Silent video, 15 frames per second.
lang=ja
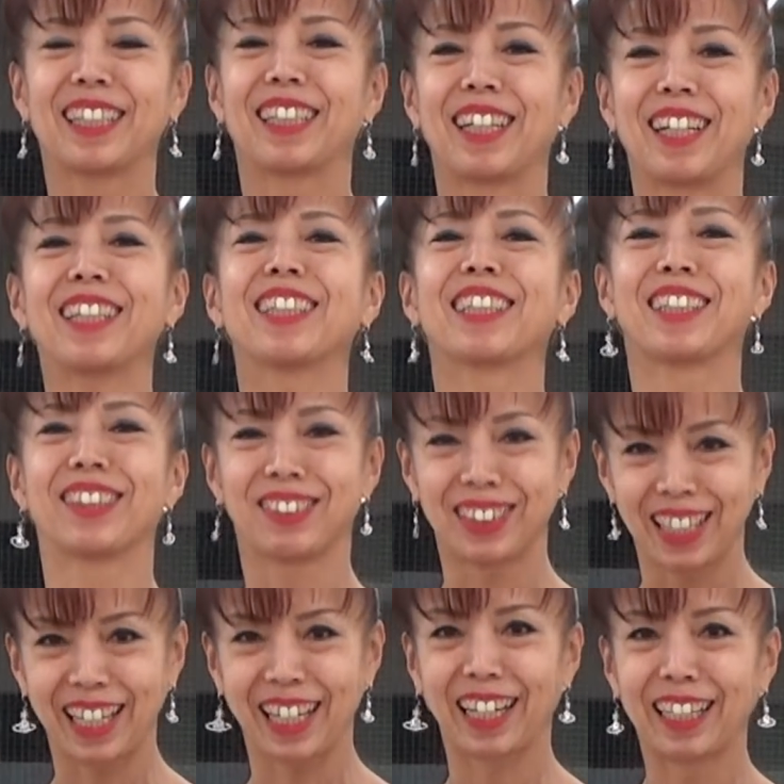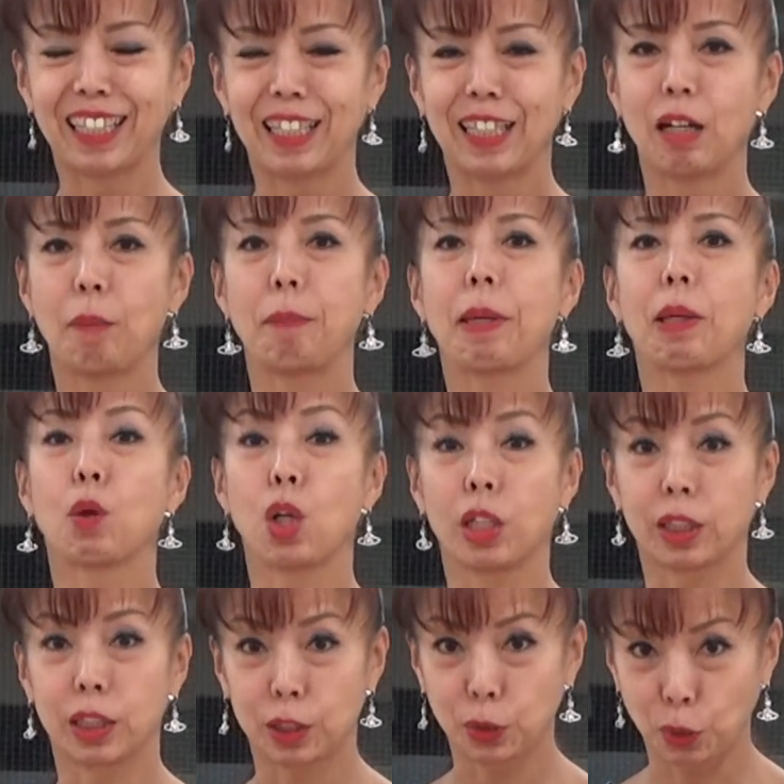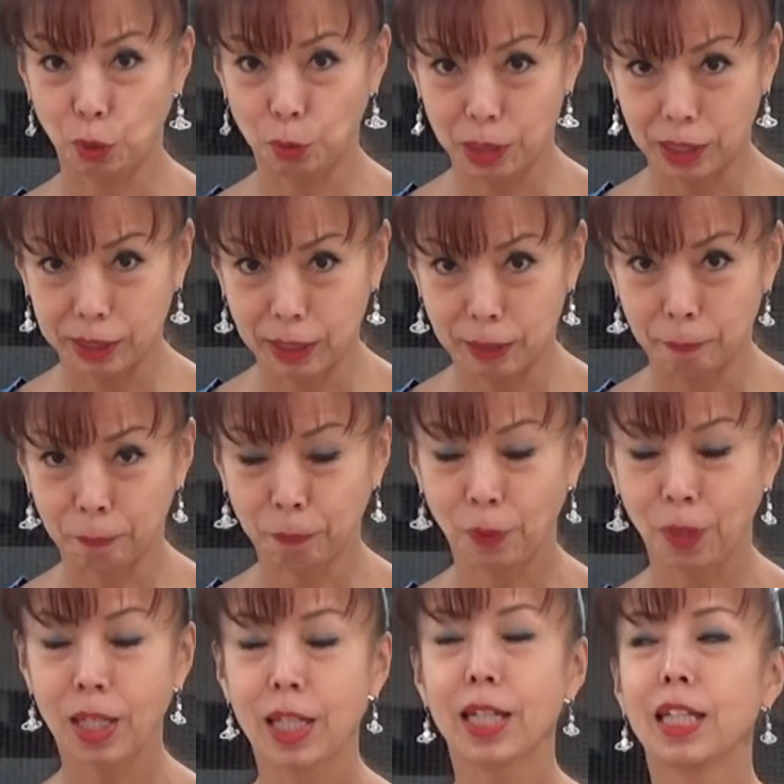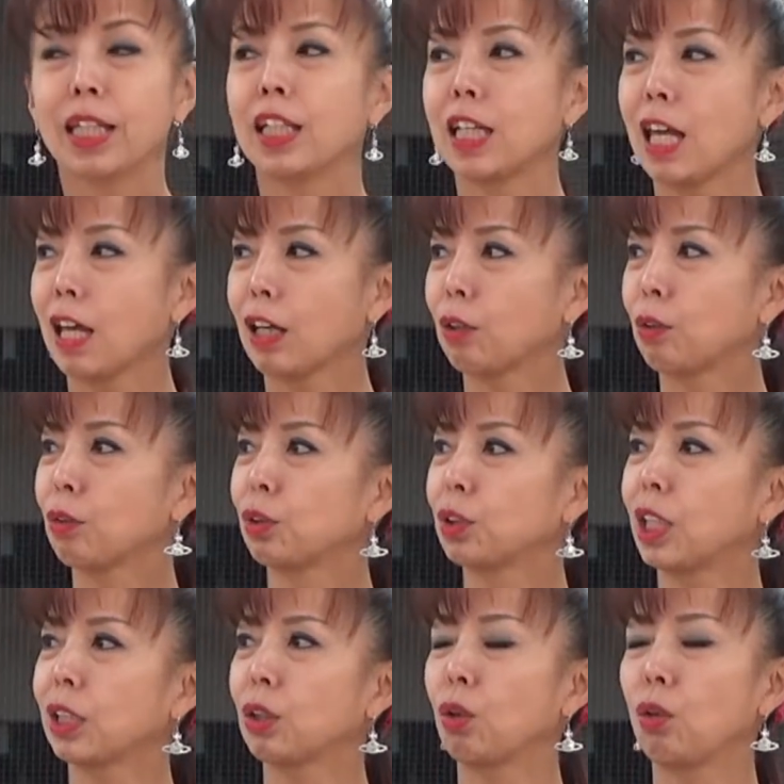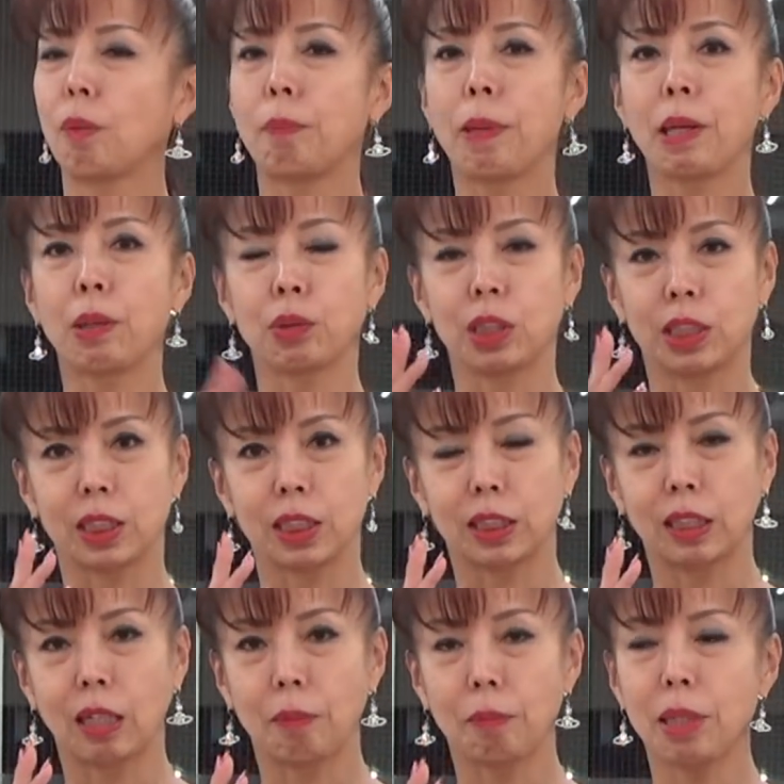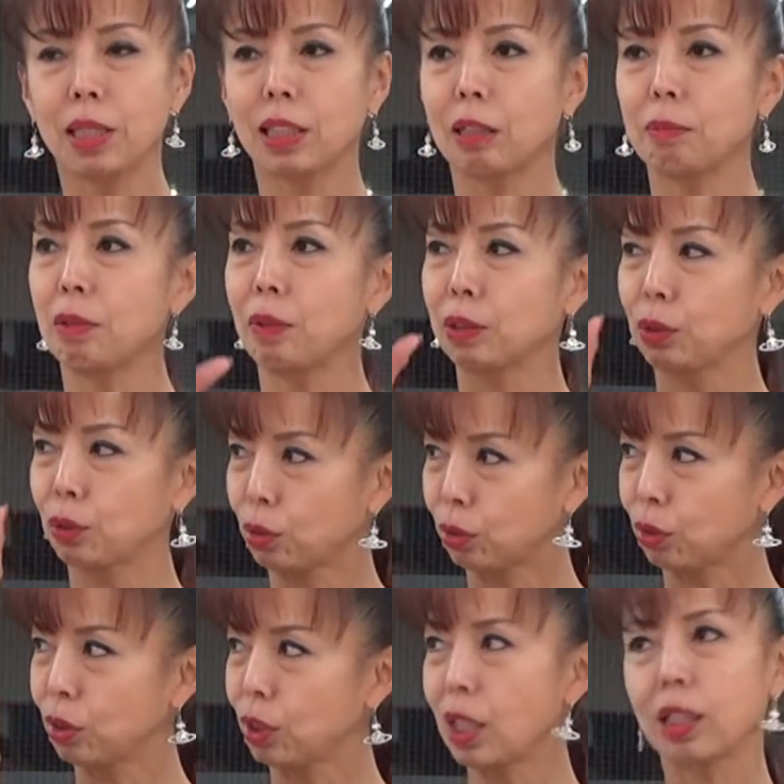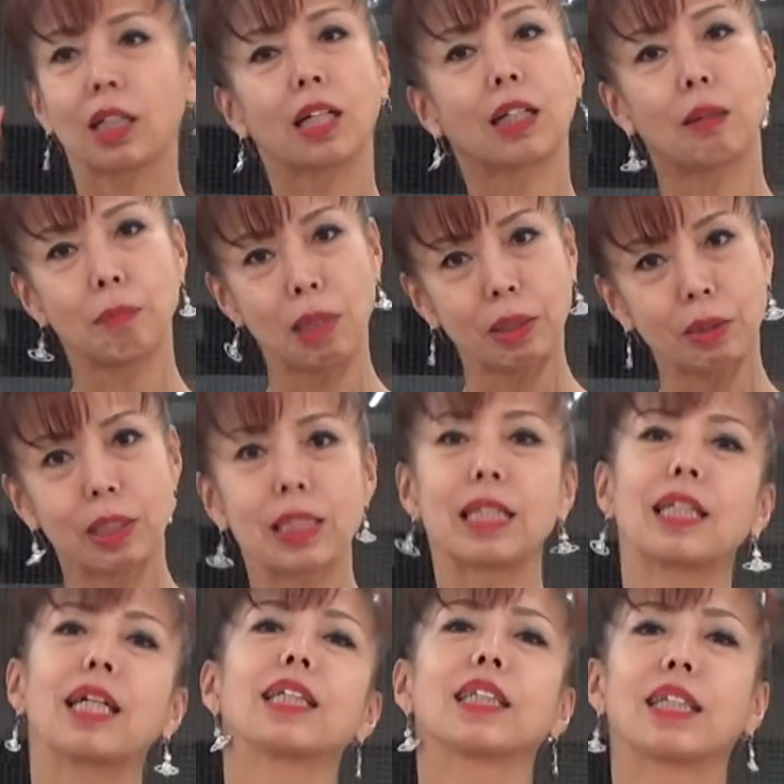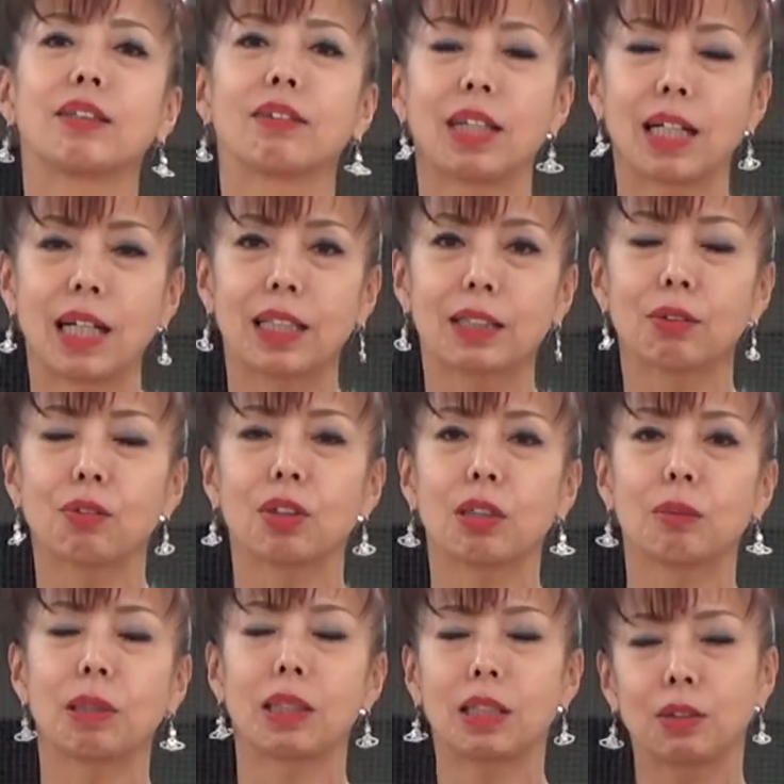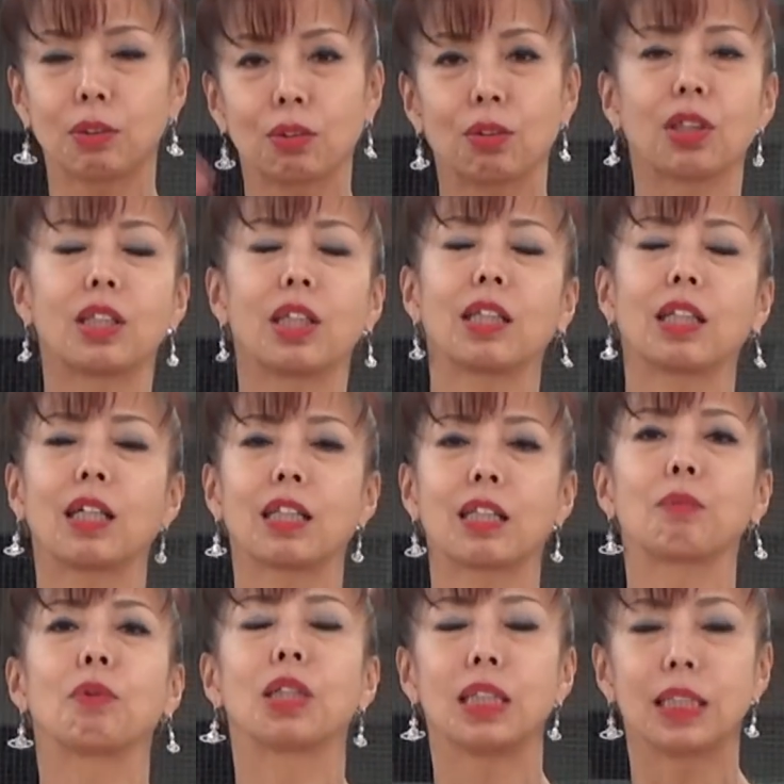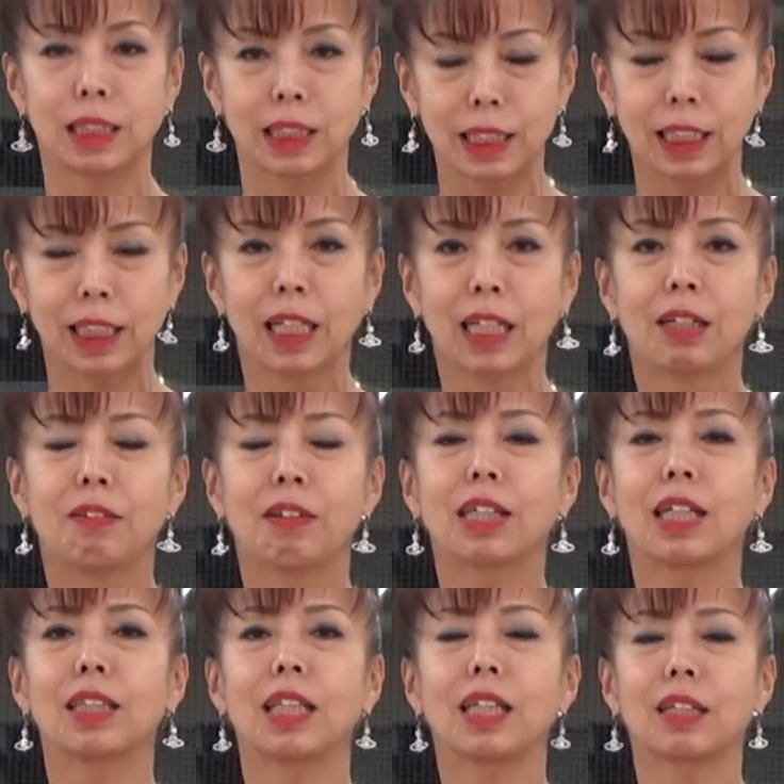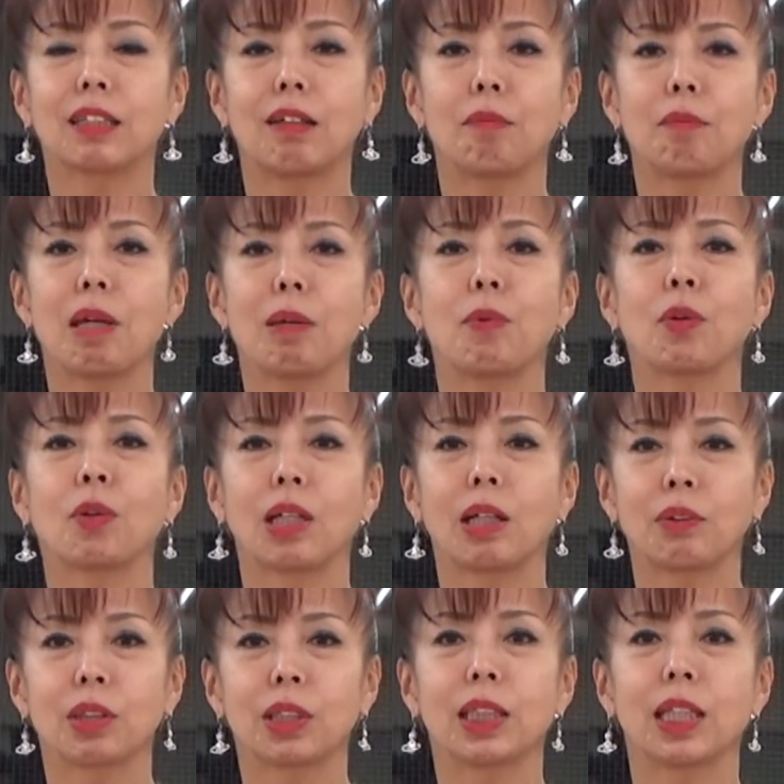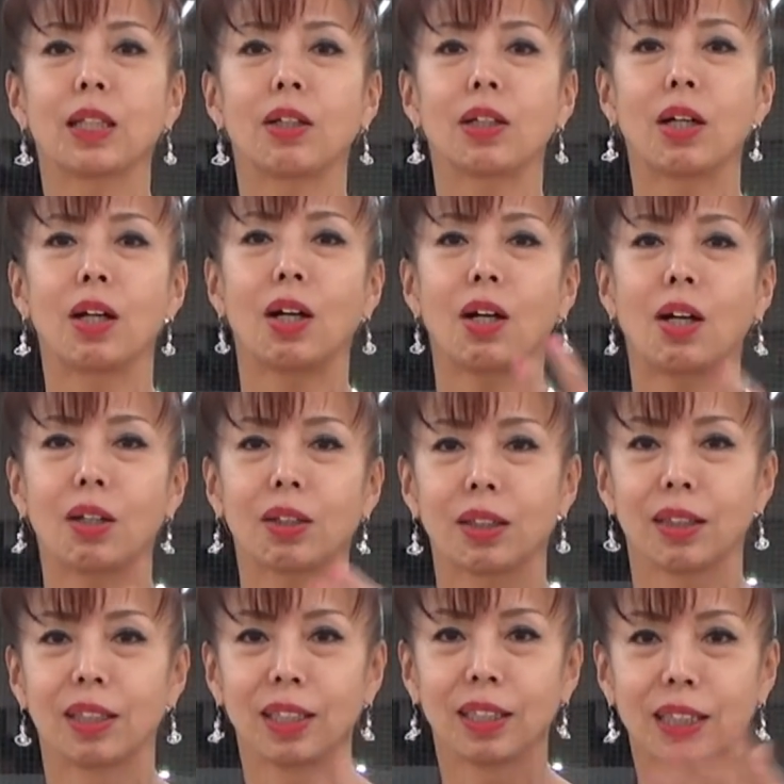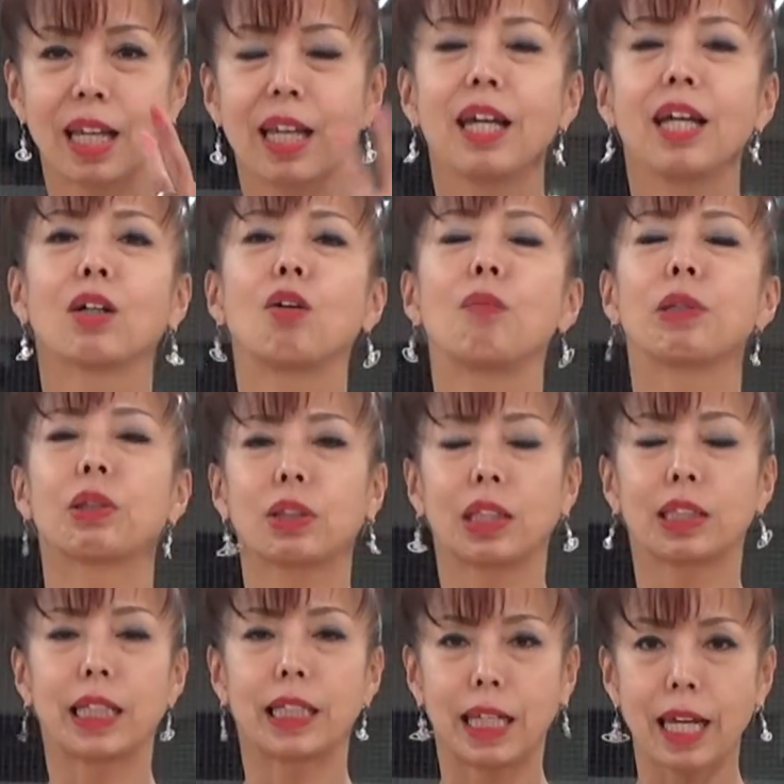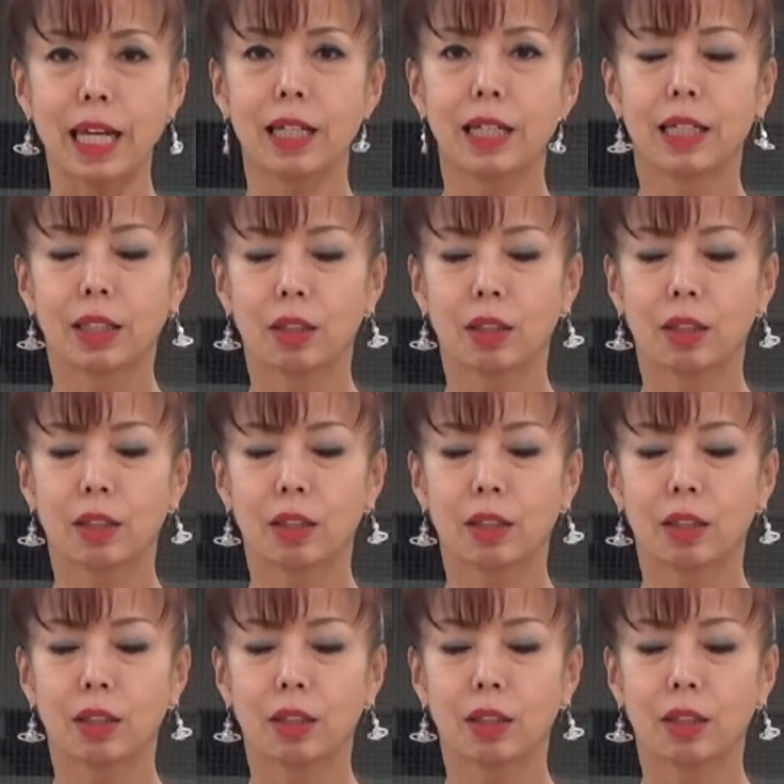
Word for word: ないですよねベロなんですよ皆さんでねこのじゃあ今日はベロについて目ん玉はちょこっと何回か前のやつで出してるからそこにまたちょっと言っていただいてもいいし分かんない方は「目もう一回教えろよ」ってコメントくださいね。